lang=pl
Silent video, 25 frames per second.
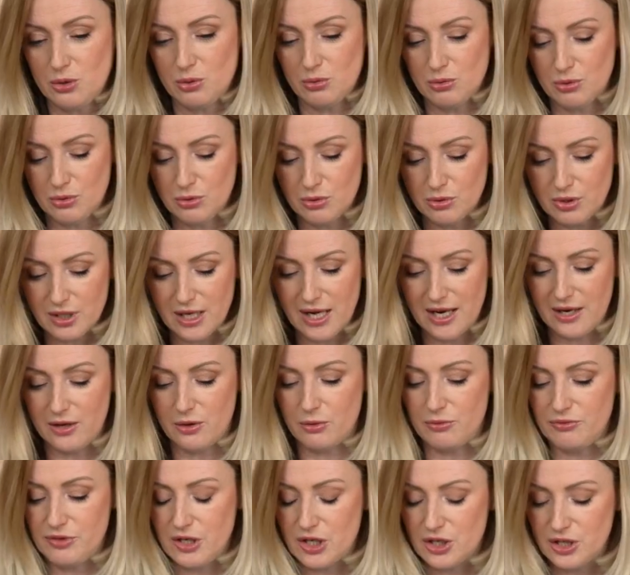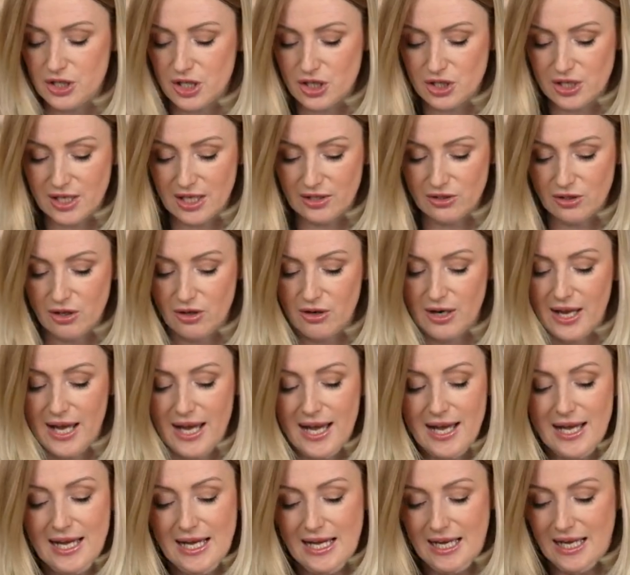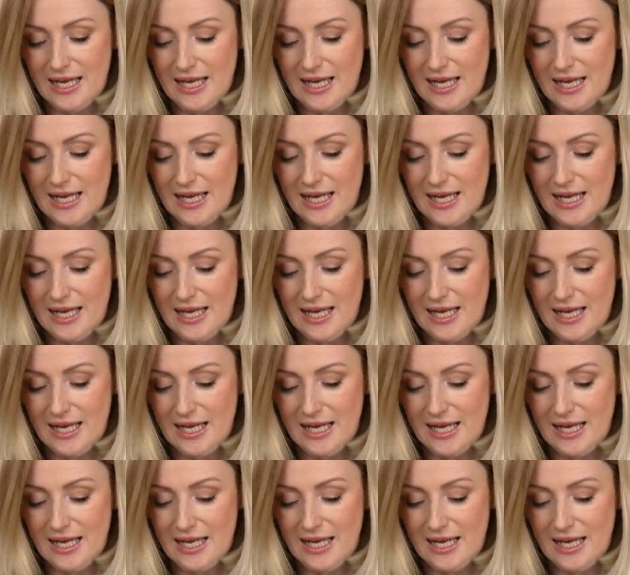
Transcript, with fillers: tu u góry, ale również też na dole,